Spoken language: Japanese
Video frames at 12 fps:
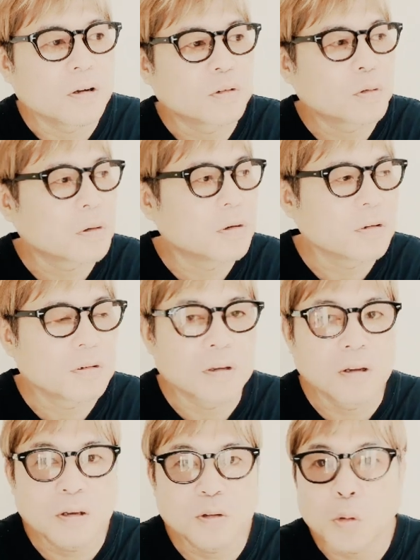屋行くとか言っ
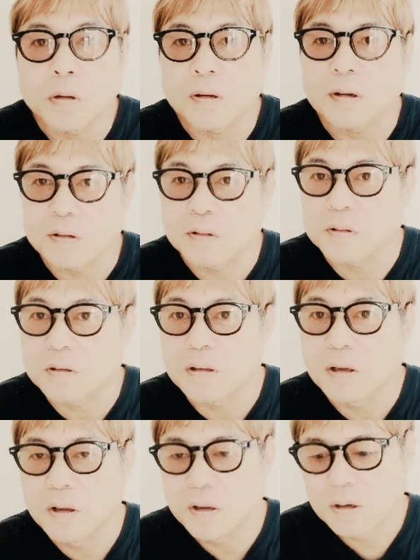てね一人だけする
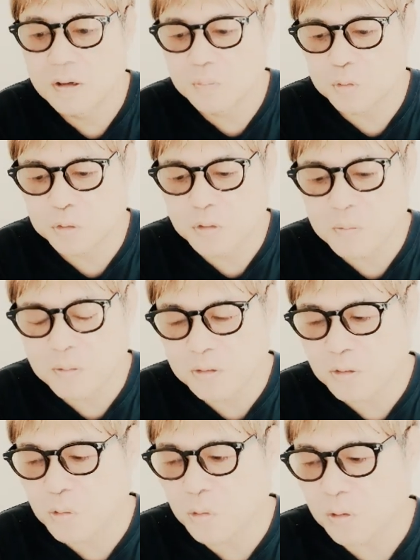それは別
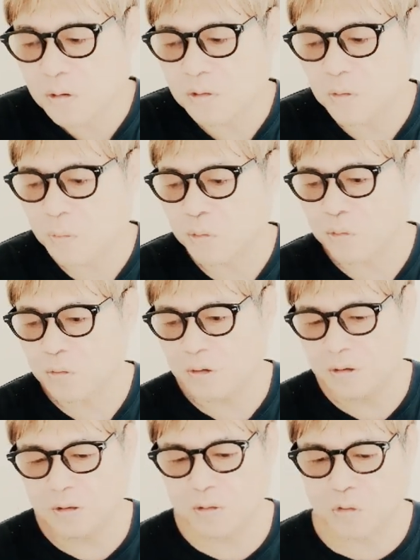に好感度が僕は
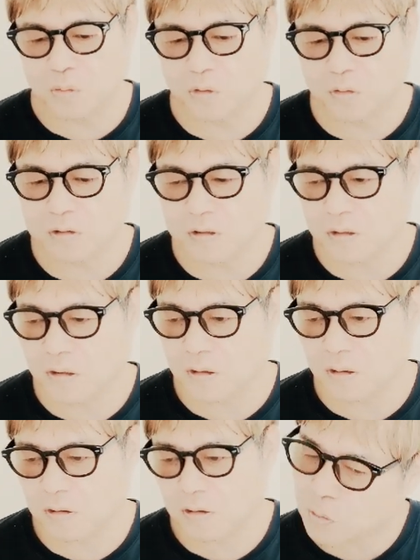いいと思うし
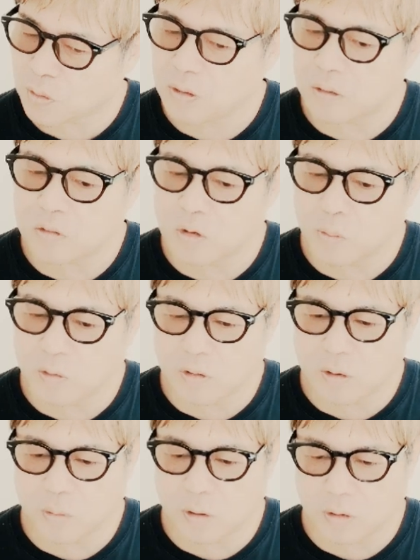そこは何の問
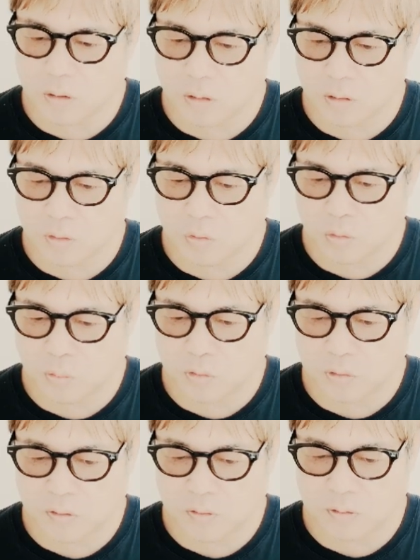題もないと思っ
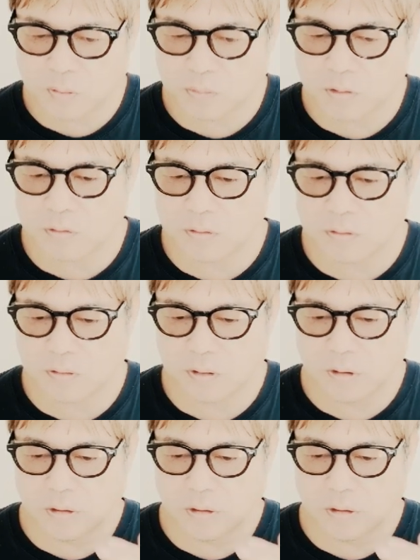てるんですねビール